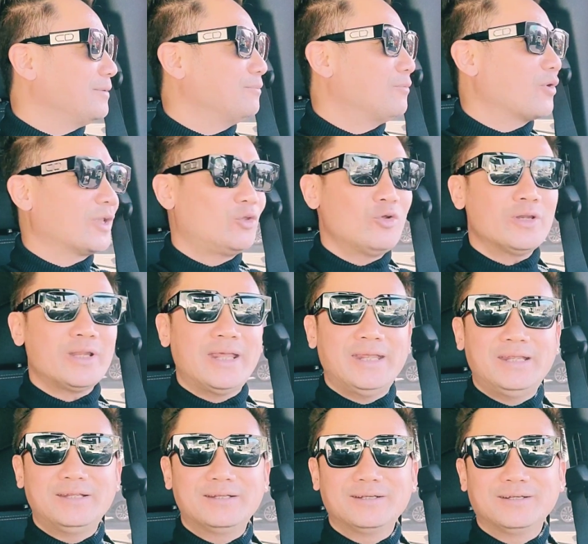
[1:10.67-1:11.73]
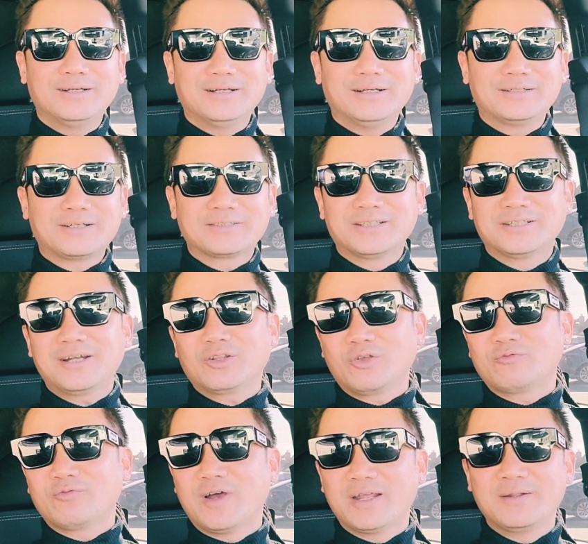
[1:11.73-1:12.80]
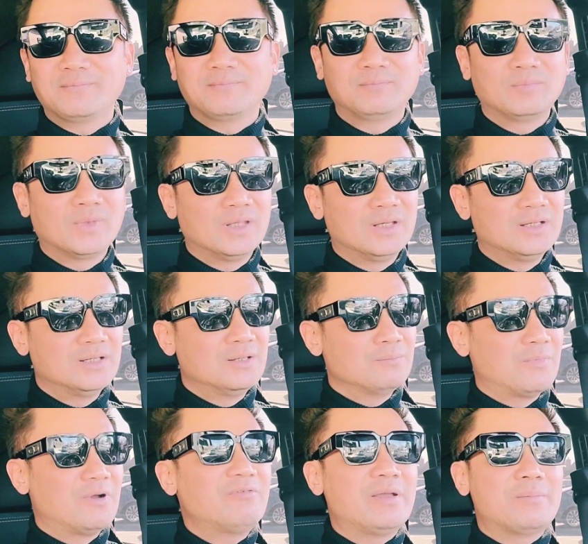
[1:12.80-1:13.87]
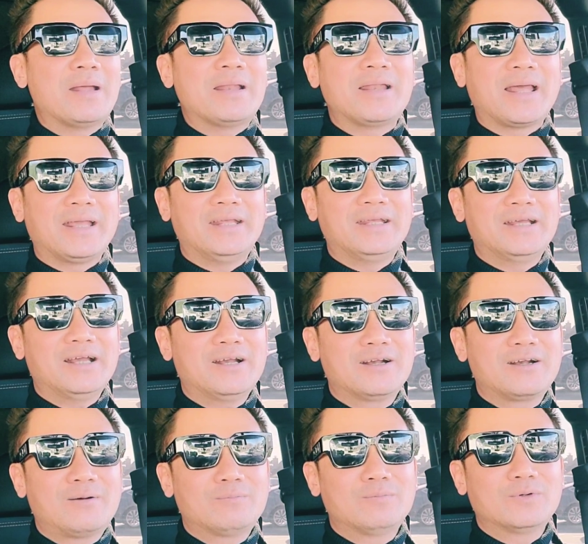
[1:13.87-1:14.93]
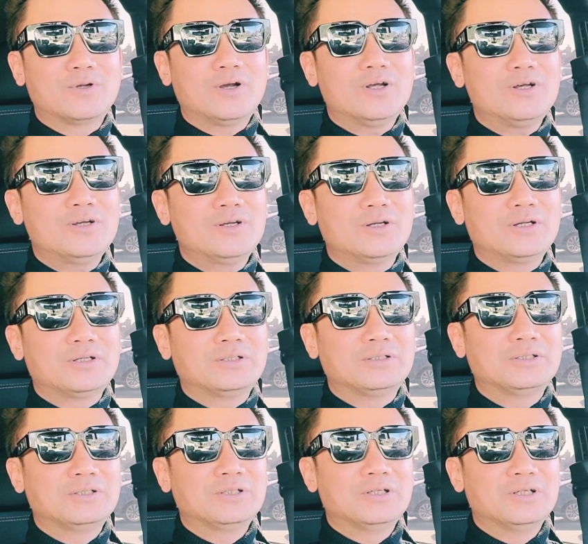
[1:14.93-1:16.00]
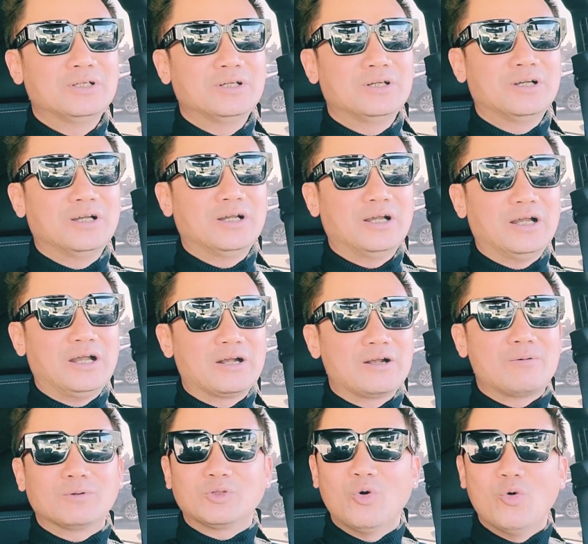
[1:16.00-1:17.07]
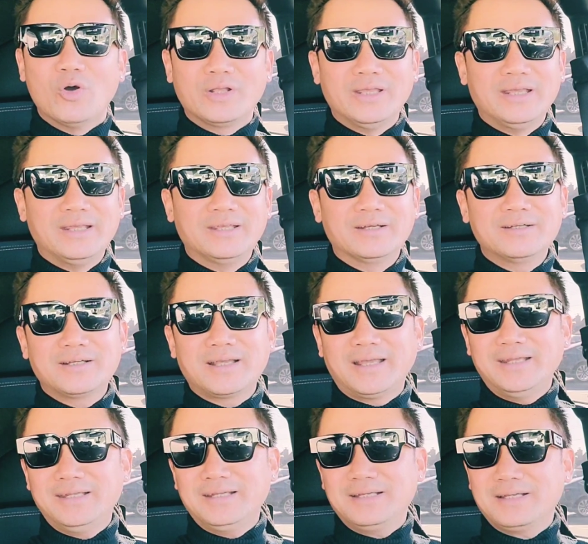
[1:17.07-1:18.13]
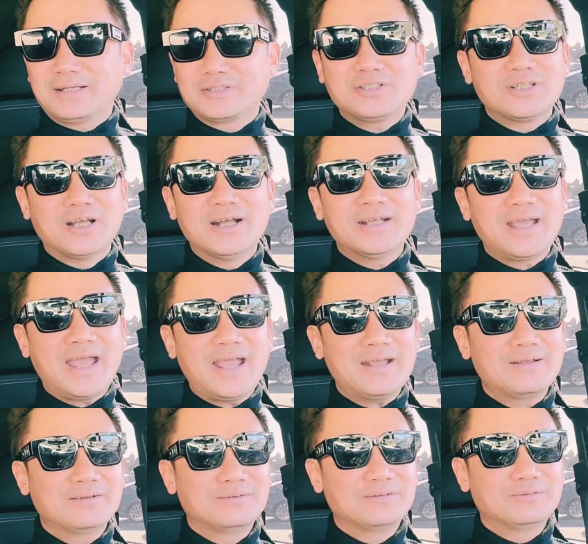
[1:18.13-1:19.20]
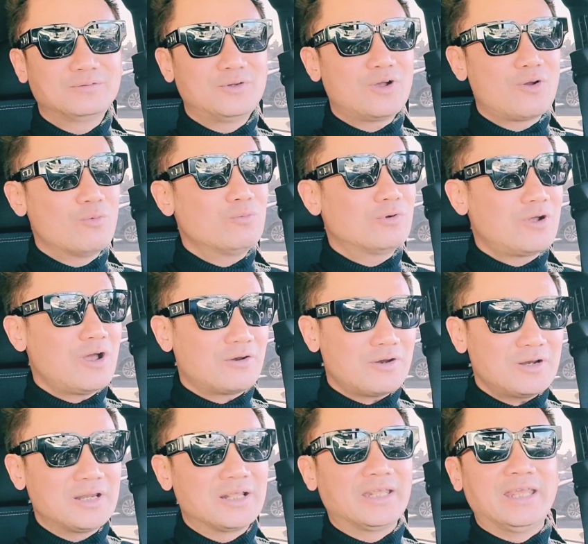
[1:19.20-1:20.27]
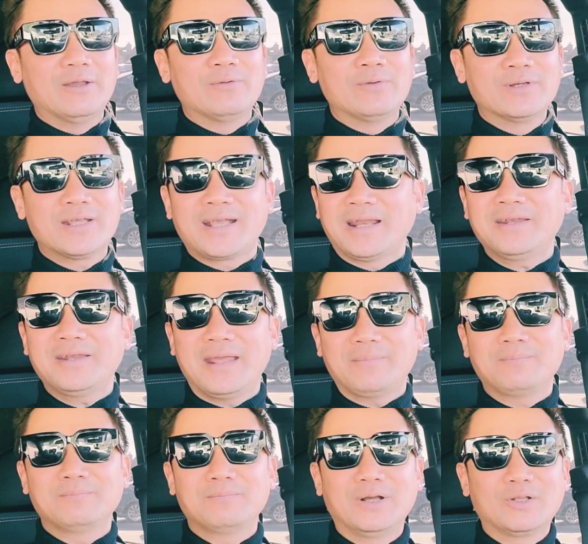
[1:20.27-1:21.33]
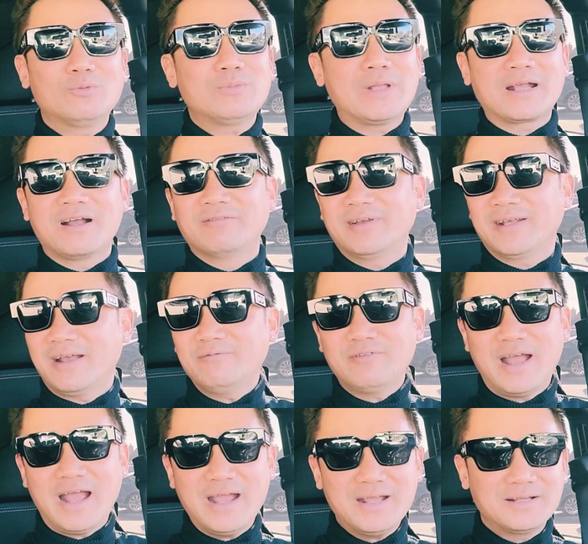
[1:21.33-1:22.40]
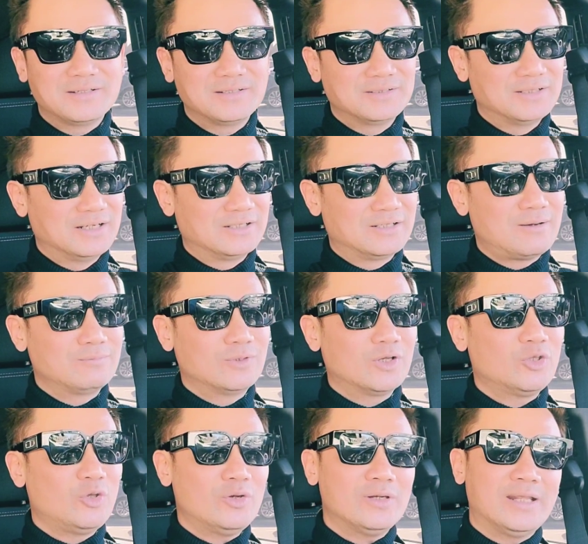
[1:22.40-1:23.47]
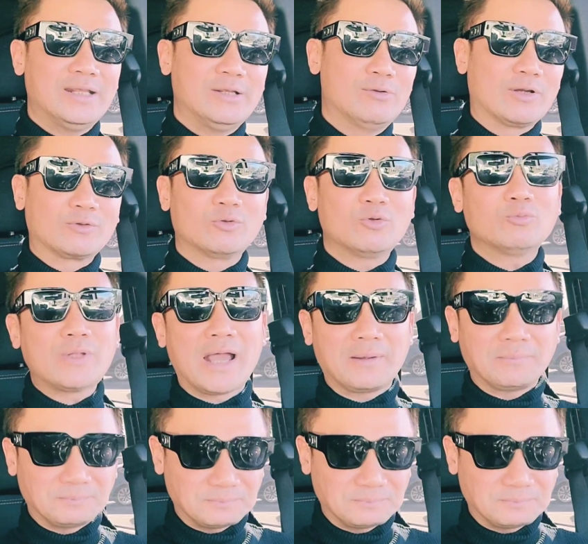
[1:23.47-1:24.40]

một cái chuyến đi ờ, thật sự rất tuyệt vời bởi vì bên này không có không có thua gì những cái xứ sở khác nó cũng có rất là nhiều những cái cảnh đẹp mà chúng ta cần phải khám phá trong cái chuyến đi du lịch của chúng ta